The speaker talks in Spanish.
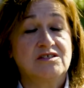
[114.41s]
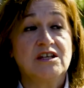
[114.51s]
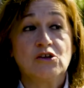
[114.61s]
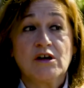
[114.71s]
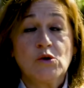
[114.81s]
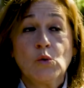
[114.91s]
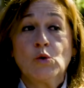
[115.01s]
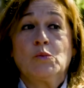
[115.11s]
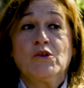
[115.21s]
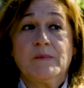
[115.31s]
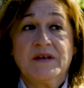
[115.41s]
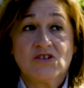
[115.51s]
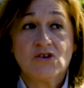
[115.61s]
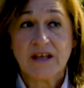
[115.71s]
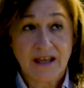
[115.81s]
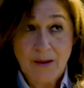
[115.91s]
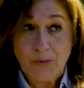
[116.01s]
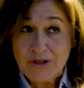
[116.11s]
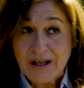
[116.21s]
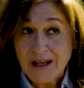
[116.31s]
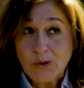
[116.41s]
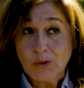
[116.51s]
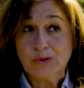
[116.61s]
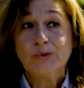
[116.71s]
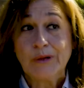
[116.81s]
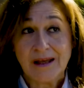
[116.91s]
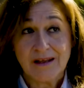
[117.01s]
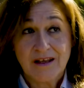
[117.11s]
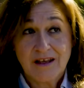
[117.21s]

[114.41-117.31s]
si no hay un grupo de personas que apoyen la cultura,